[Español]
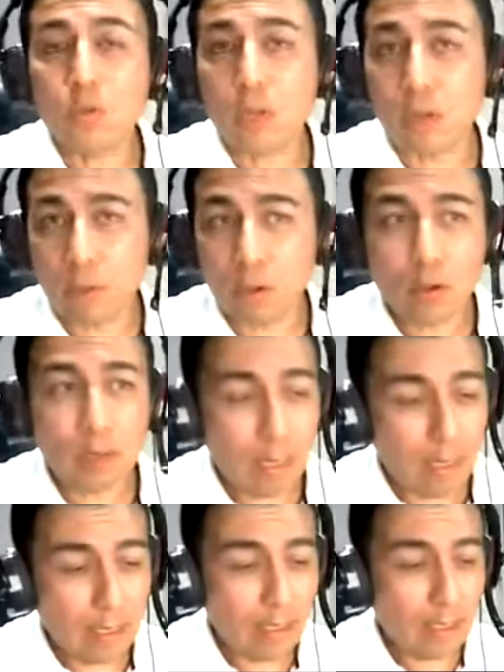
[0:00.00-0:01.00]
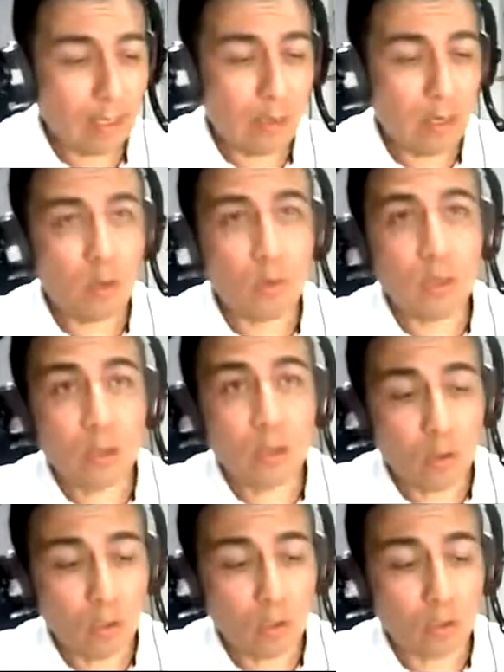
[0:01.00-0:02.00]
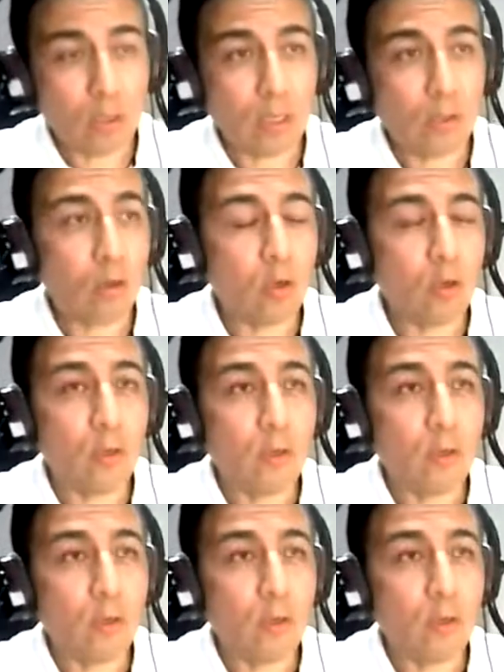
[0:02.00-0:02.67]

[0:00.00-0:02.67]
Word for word: Su servidor, Allen Iván, como ya dijo el doctor Antonio.